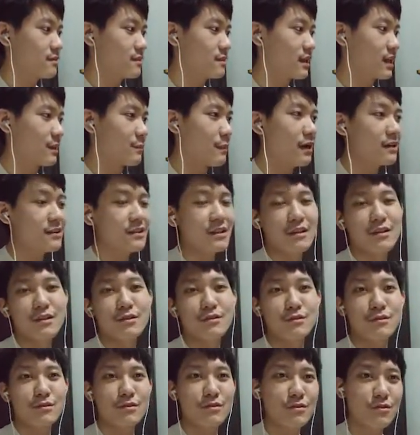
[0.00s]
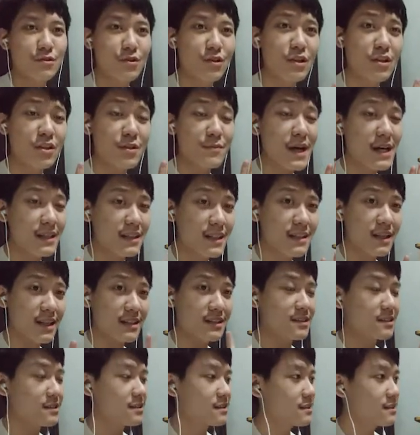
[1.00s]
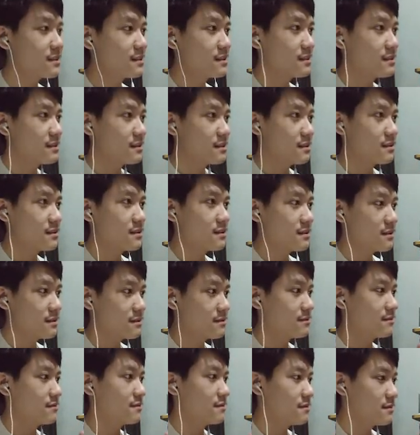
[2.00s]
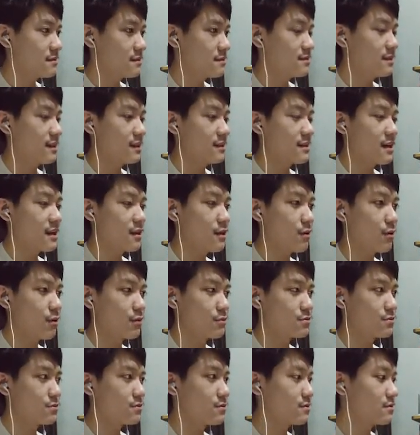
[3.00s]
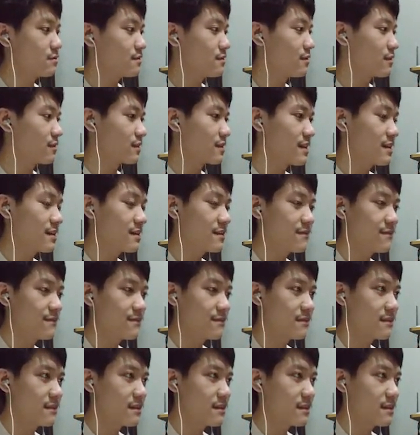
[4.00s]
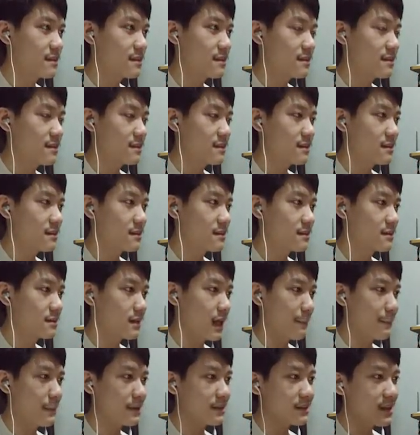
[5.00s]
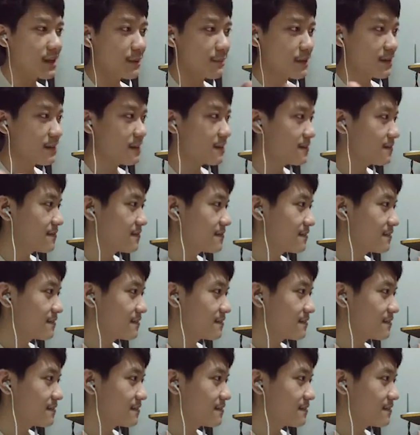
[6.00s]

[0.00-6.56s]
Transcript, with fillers: tinggi banget ya 300 meter guys signal loss oke okay. tamat game ya